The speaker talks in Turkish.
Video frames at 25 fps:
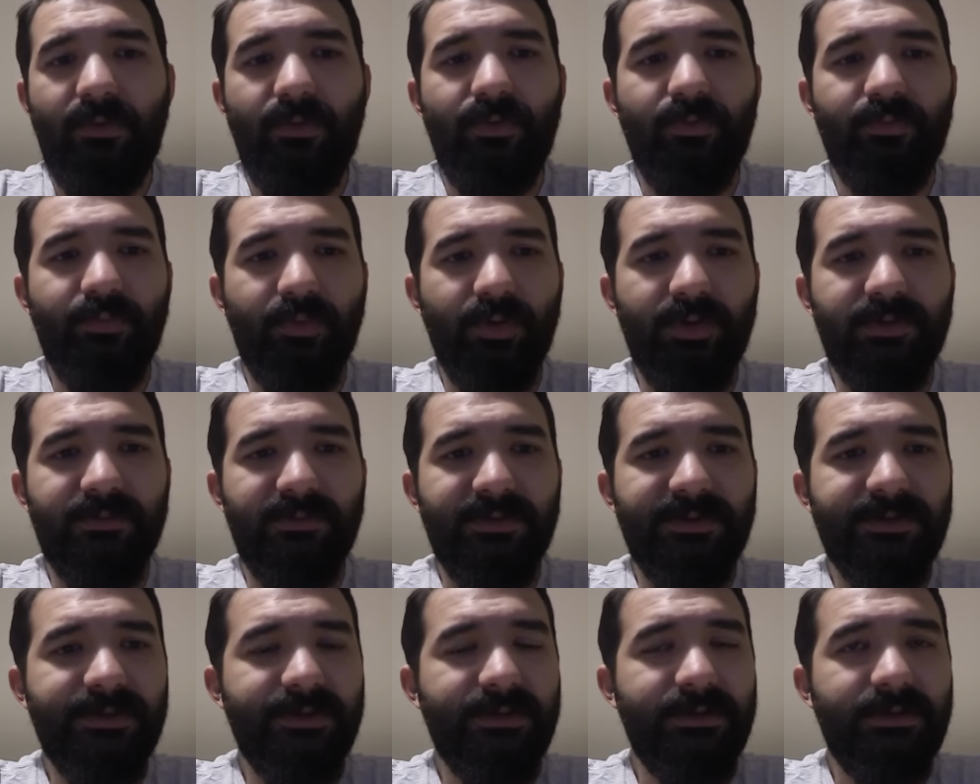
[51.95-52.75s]
Onu
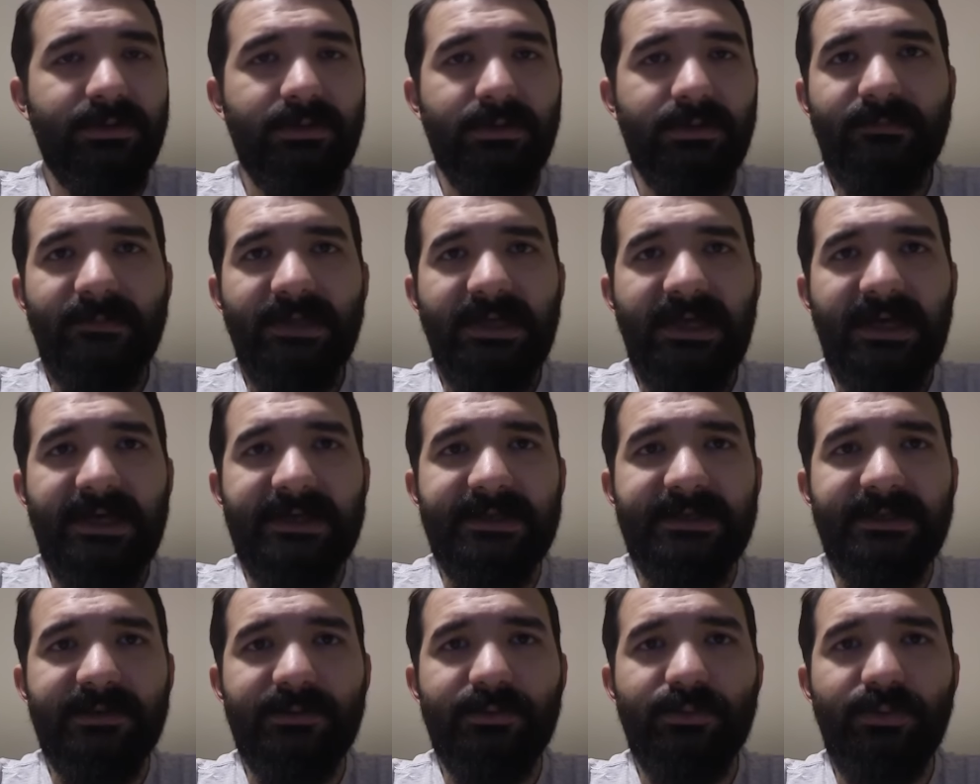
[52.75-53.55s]
bozmasın
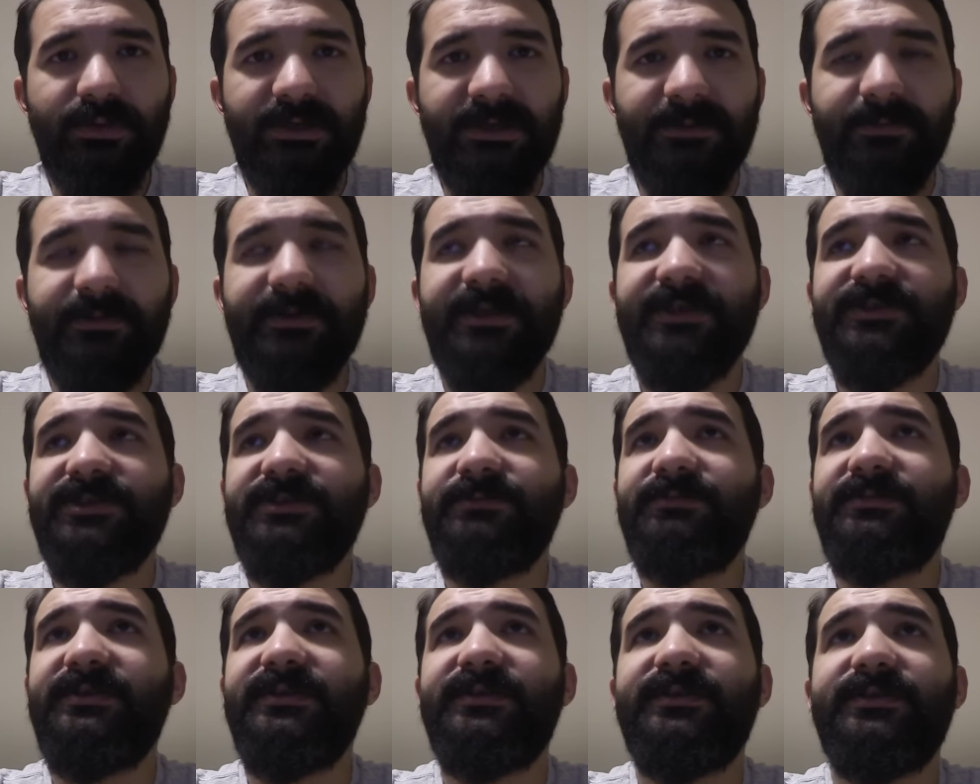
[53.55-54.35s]
herkes gül gibi
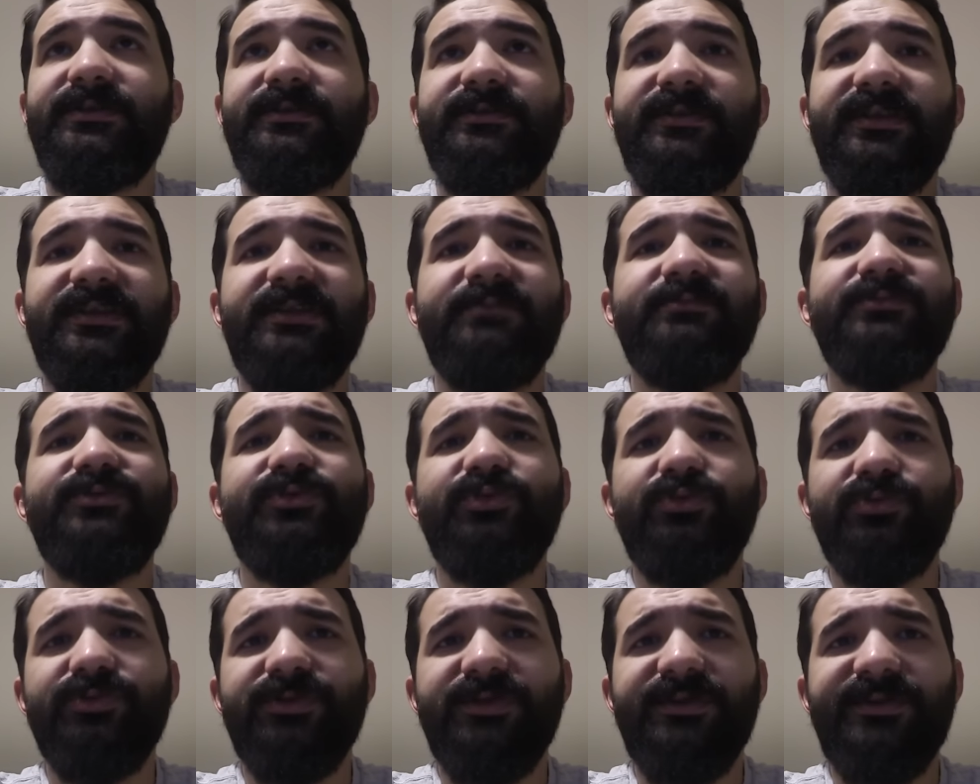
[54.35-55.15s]
geçinip gitsin. Zaten bir
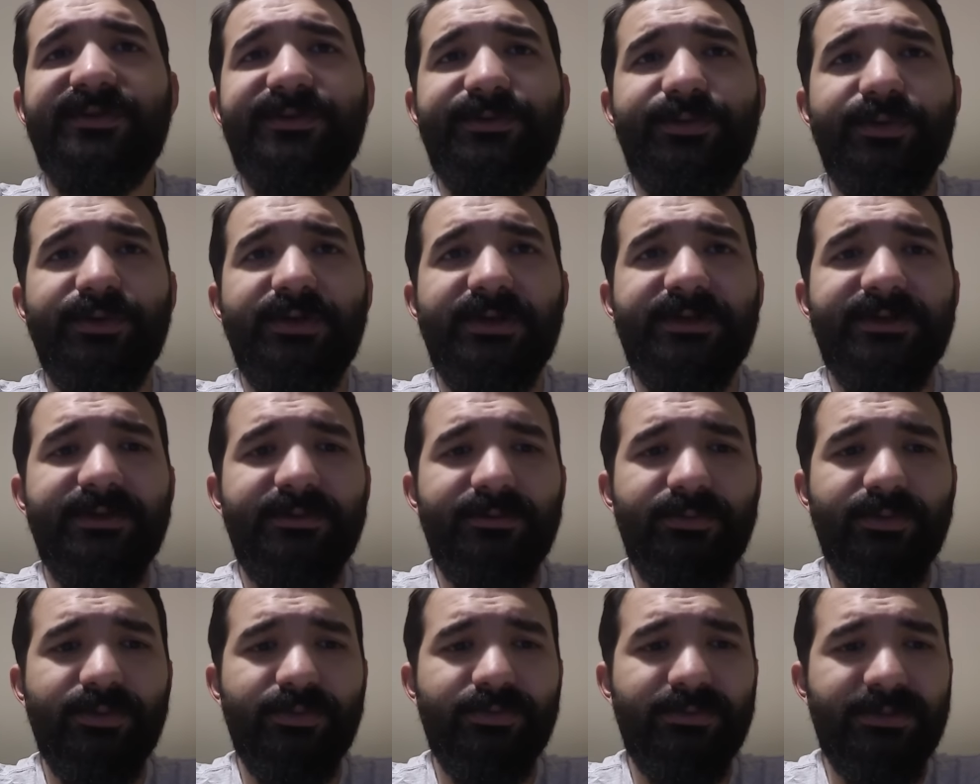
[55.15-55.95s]
şey olursa siz
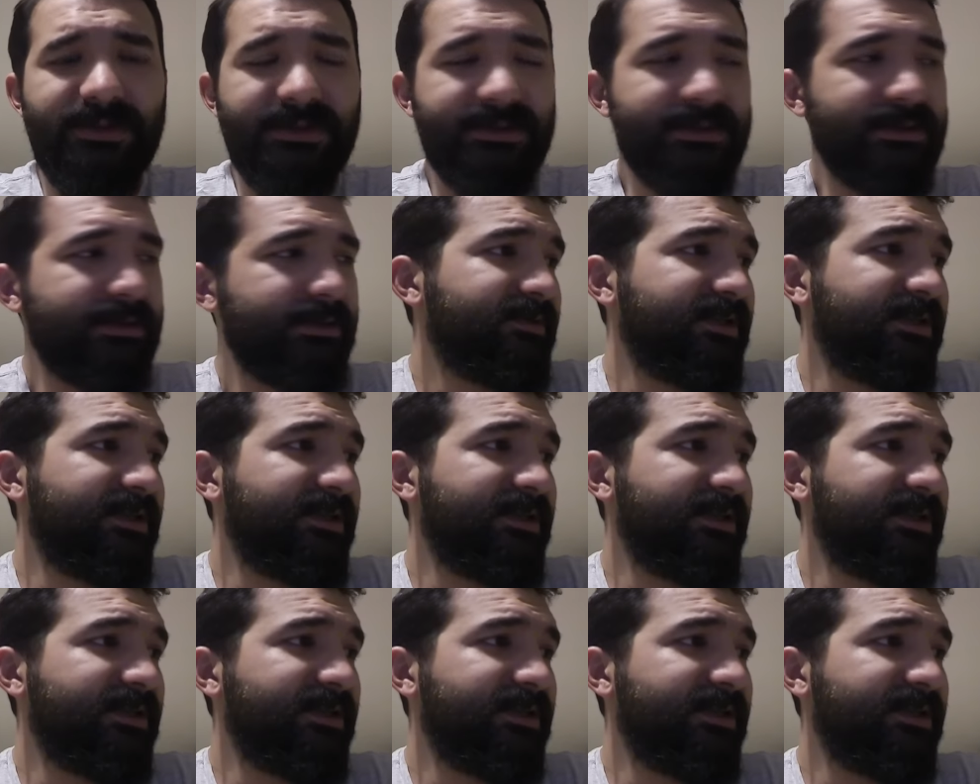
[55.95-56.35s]
söylersiniz yorumlarda.